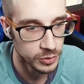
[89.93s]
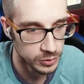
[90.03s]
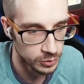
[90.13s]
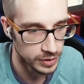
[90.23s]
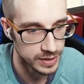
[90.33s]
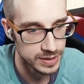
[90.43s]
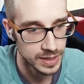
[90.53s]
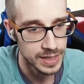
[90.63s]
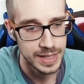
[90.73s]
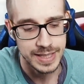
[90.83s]
Entonces,
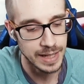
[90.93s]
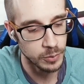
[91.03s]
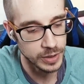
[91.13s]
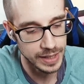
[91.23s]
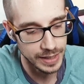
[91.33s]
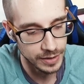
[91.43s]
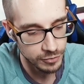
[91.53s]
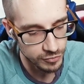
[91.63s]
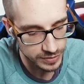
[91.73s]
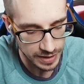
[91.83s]
salvo que
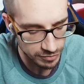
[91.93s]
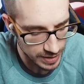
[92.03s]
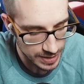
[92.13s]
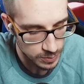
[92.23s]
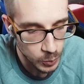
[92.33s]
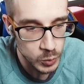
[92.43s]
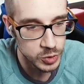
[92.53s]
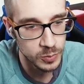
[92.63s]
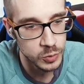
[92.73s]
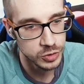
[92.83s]
te fíes
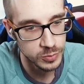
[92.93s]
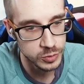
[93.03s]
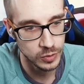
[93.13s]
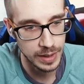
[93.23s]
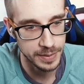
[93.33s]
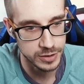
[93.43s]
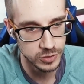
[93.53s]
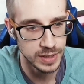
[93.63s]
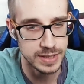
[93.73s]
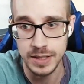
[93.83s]
mucho, mucho, mucho de la
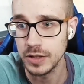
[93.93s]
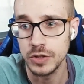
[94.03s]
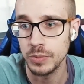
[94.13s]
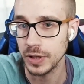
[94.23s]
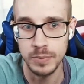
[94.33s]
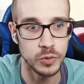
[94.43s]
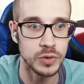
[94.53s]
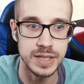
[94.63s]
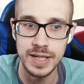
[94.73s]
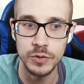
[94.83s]
persona, sí. Yo, por ejemplo, con
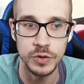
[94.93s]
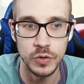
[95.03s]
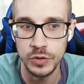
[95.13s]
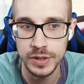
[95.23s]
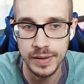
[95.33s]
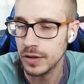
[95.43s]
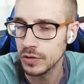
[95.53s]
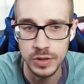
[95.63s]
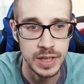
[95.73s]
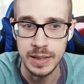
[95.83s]
Kristen cuando
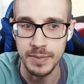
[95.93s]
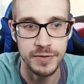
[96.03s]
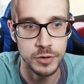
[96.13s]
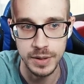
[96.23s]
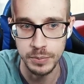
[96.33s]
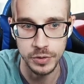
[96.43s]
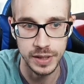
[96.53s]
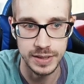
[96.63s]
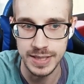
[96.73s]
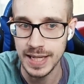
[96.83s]
trabajo, me fío
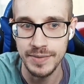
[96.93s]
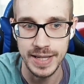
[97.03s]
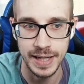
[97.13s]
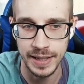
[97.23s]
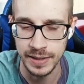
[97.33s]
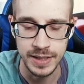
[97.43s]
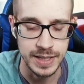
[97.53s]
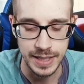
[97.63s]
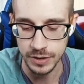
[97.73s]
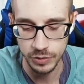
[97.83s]
100%, sé que va a llegar.
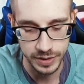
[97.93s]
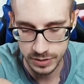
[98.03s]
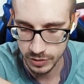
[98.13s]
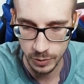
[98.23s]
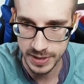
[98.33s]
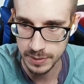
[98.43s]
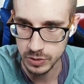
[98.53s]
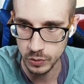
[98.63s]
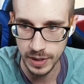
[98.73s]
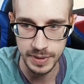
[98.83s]
Entonces, no pasa
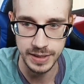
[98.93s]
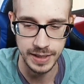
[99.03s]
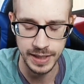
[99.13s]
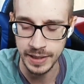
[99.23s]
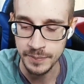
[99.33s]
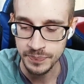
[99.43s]
absolutamente nada.